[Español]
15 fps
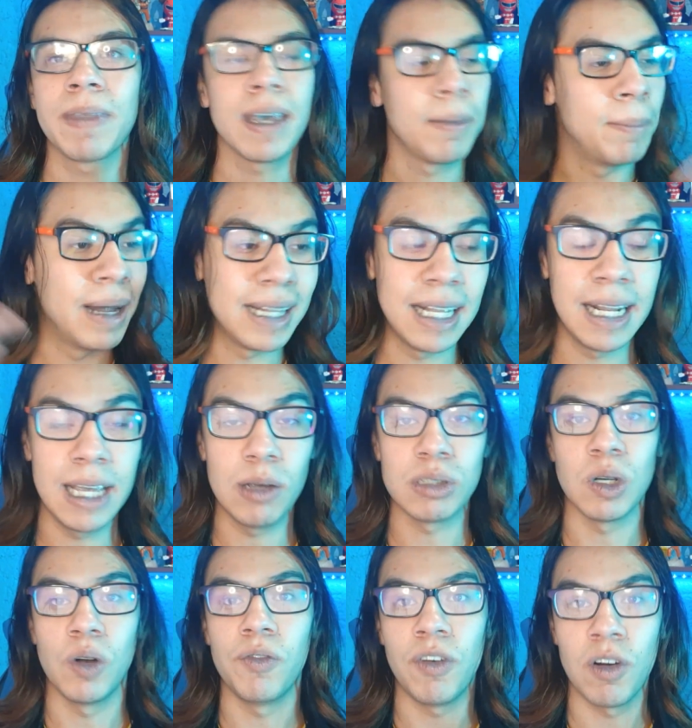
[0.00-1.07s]
maten ellos
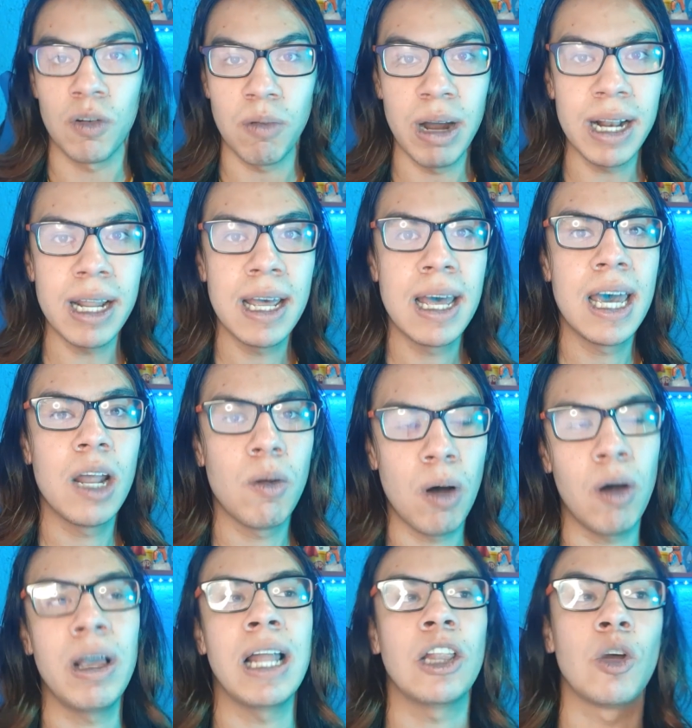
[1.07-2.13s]
All for One y
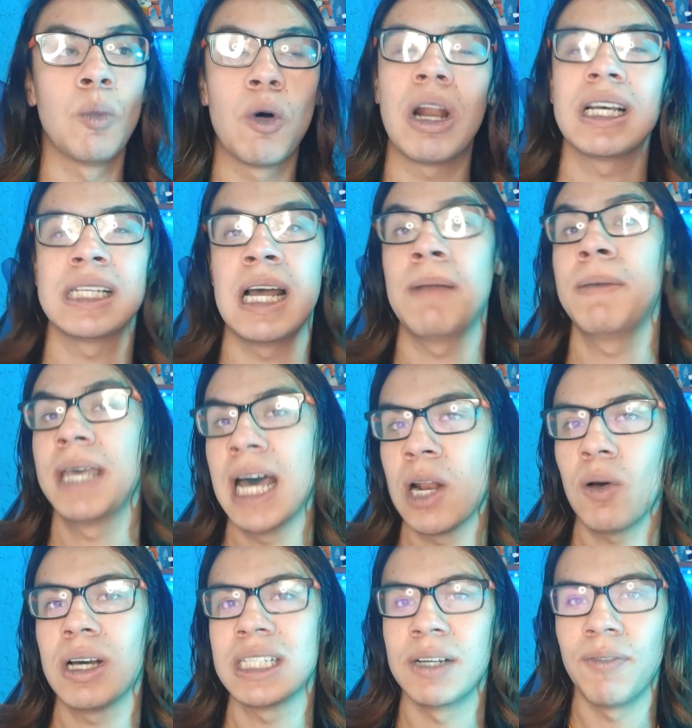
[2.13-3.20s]
luego ya Tomura sea el
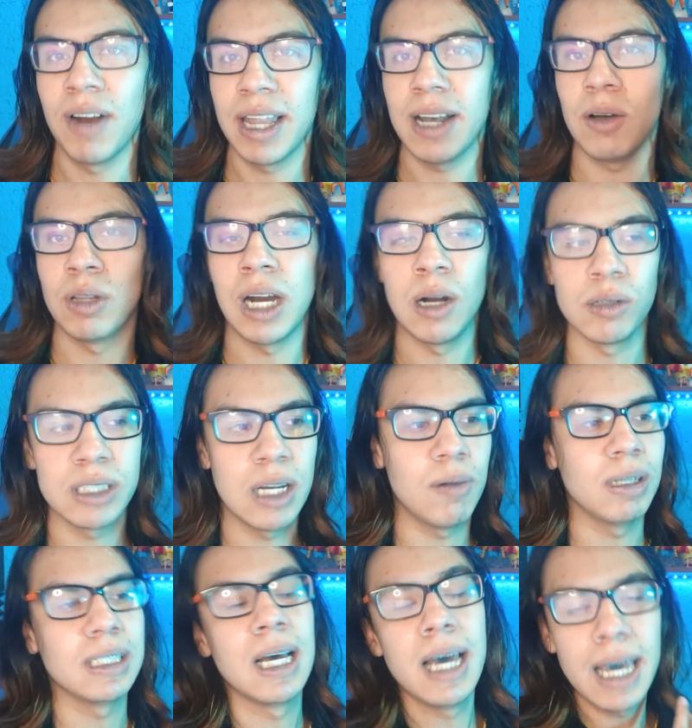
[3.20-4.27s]
villano que se enfrente contra los
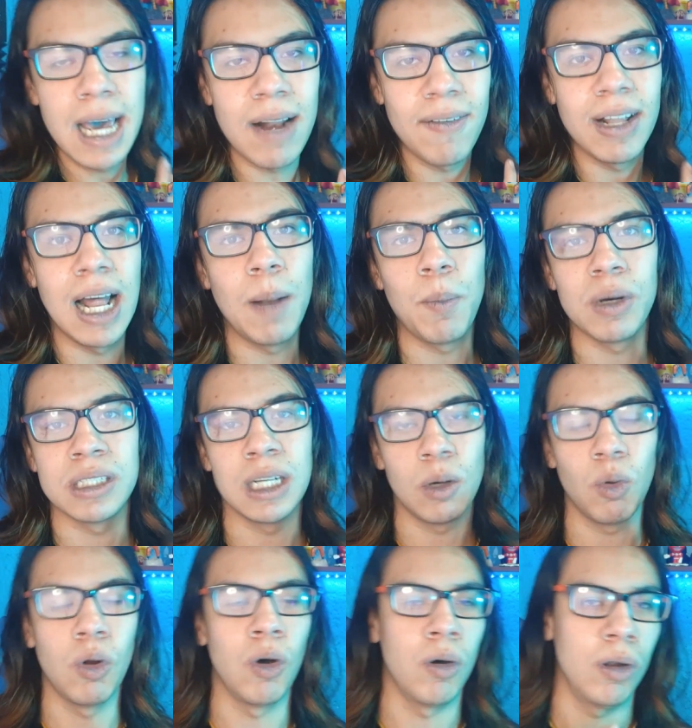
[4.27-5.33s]
héroes y al final pues Deku
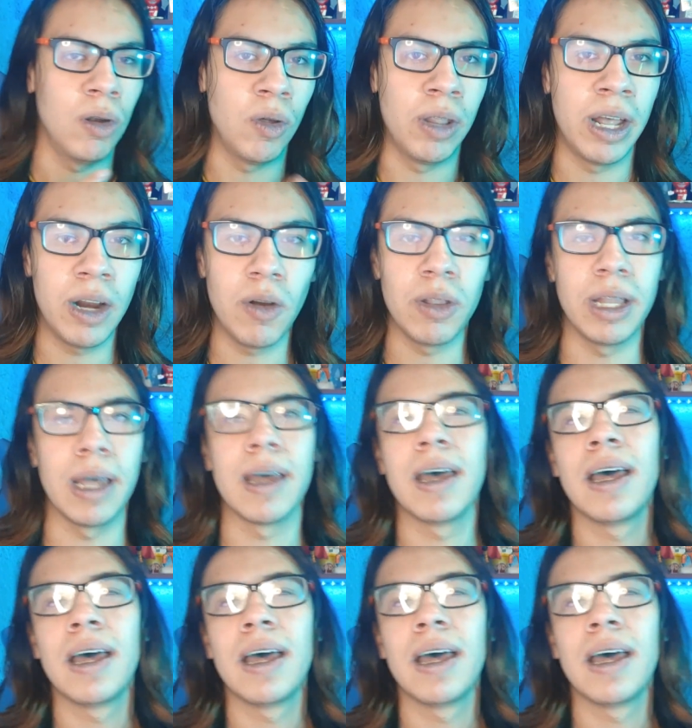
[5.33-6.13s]
lo, lo derrote.